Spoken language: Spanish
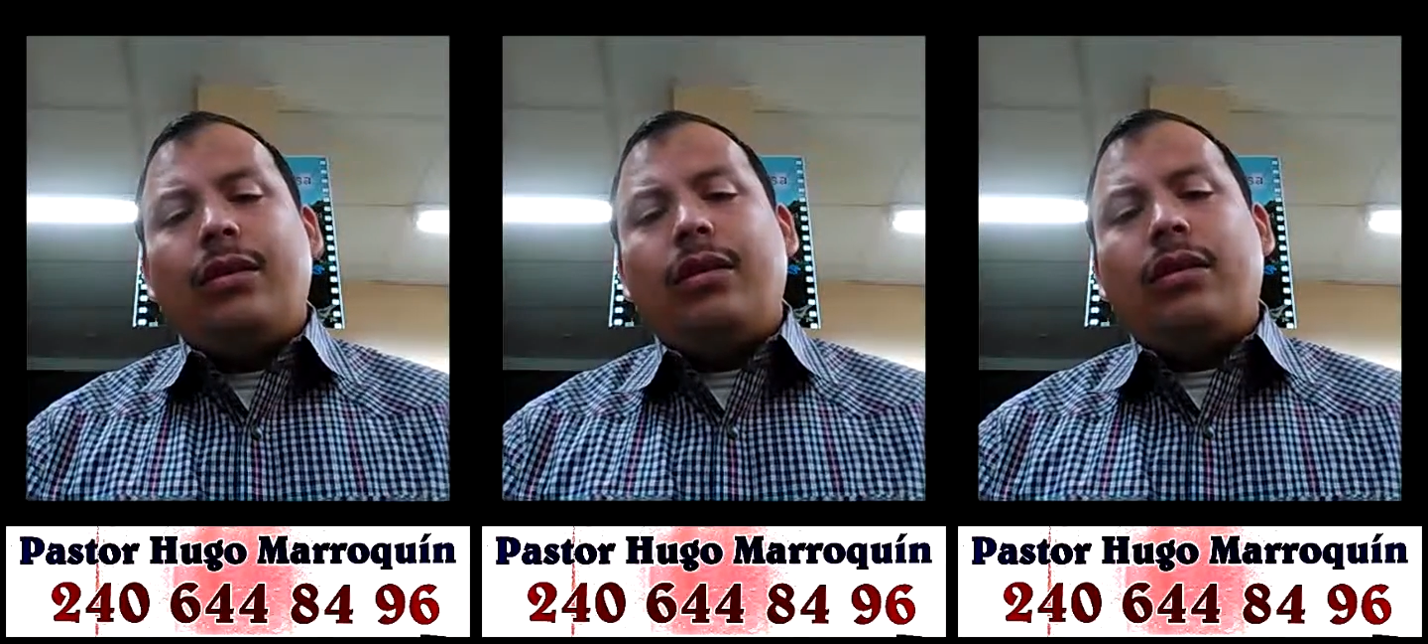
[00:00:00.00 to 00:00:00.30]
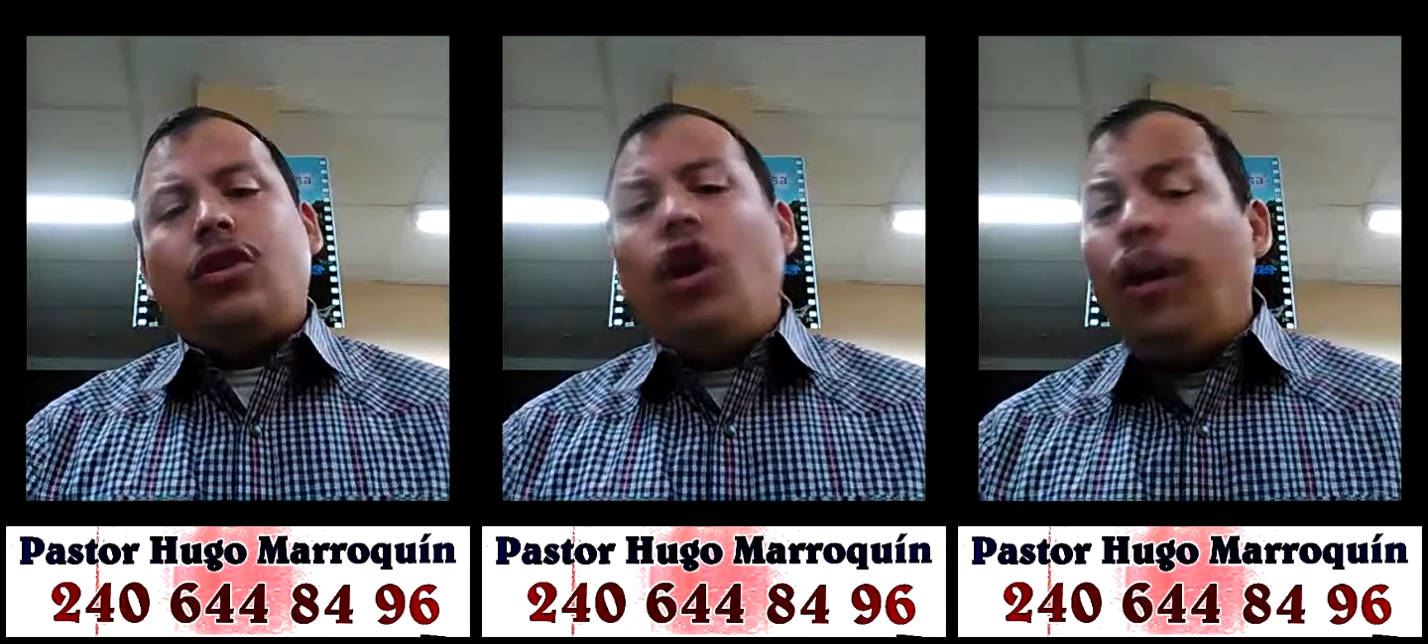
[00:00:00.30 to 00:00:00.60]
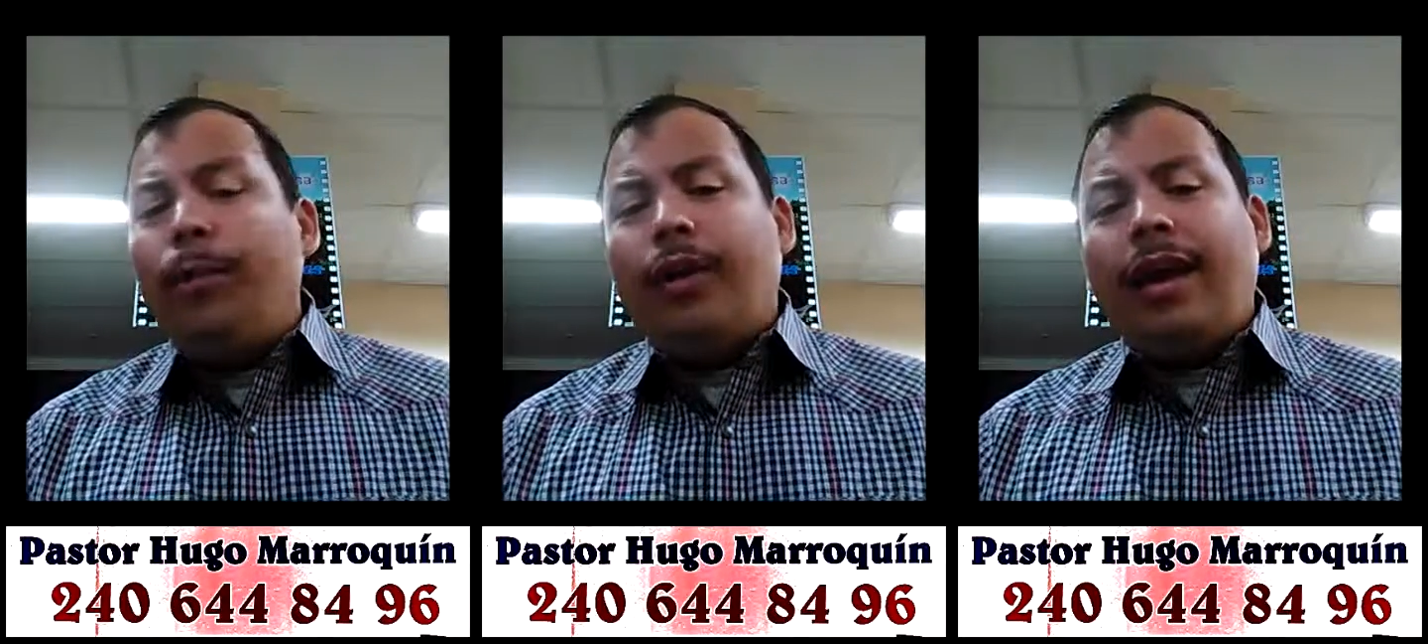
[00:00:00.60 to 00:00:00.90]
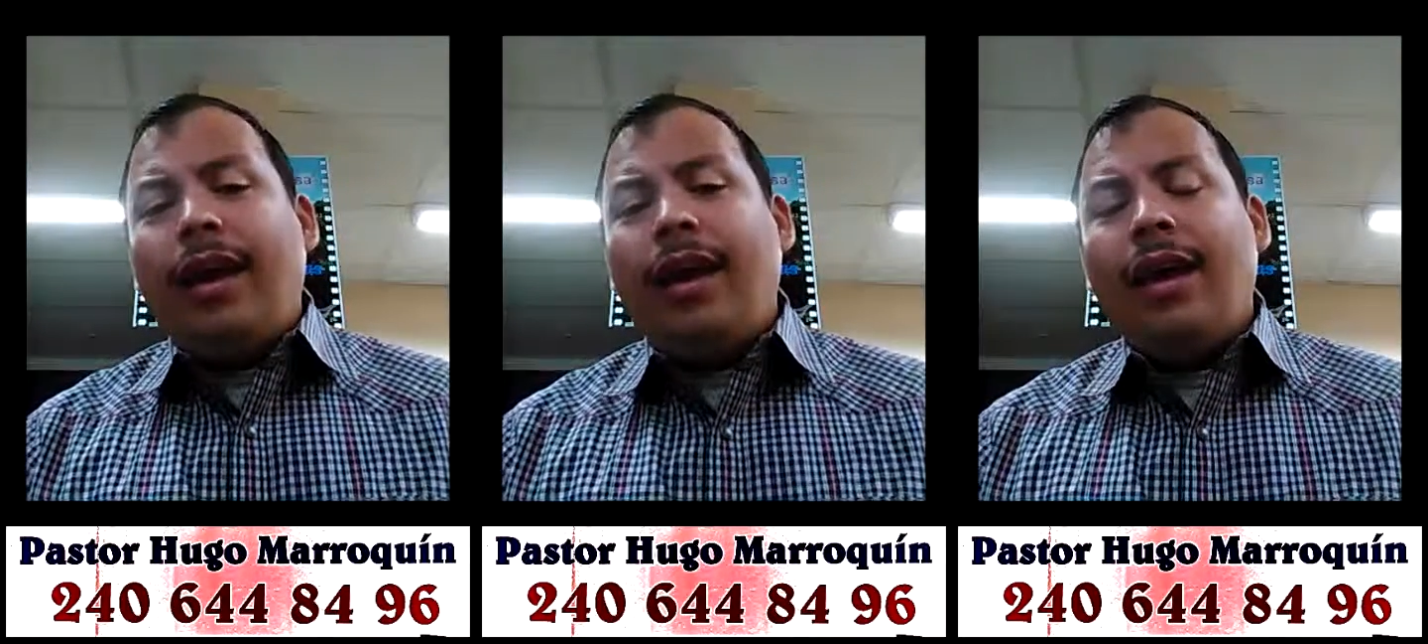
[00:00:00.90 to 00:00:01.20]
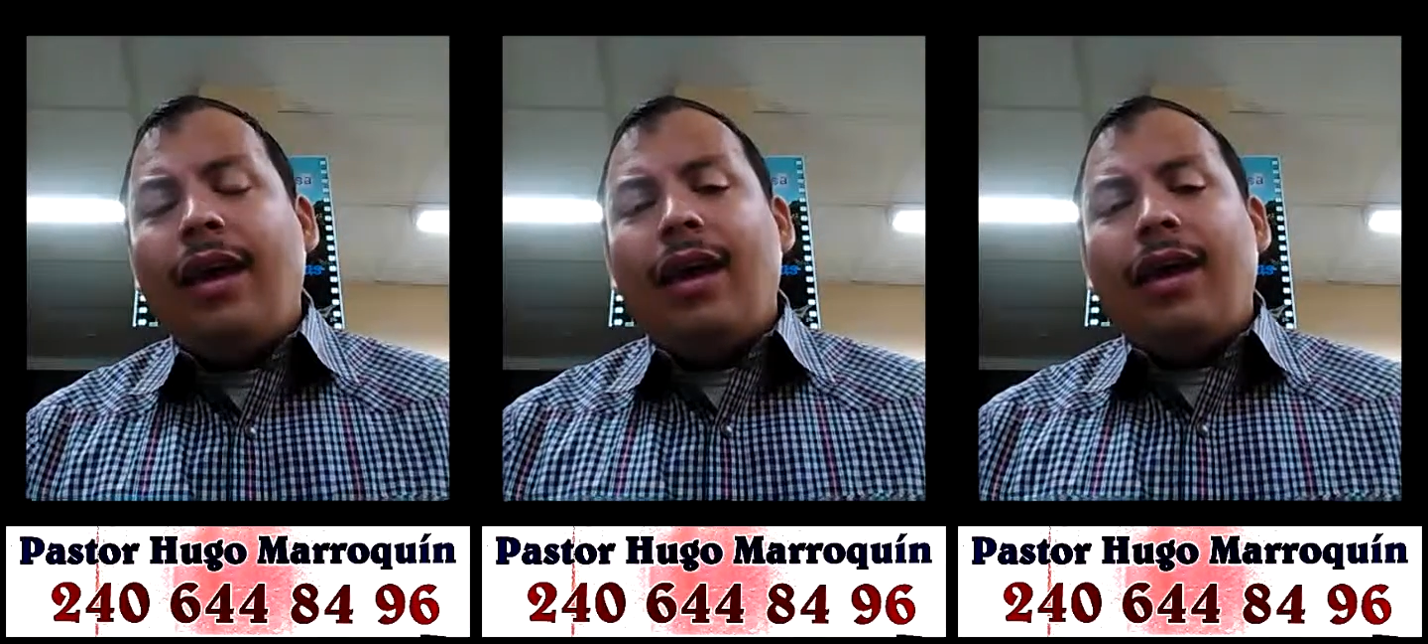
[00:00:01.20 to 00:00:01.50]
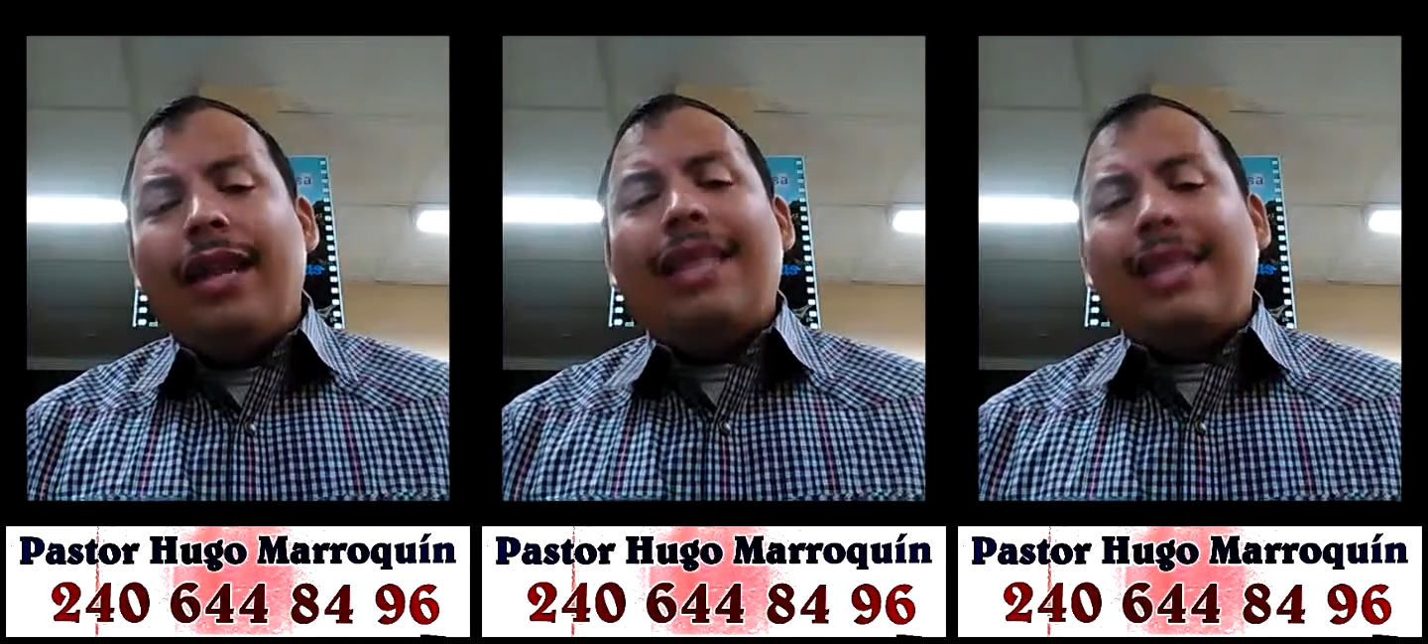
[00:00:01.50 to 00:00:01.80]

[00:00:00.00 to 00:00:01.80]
solo porque le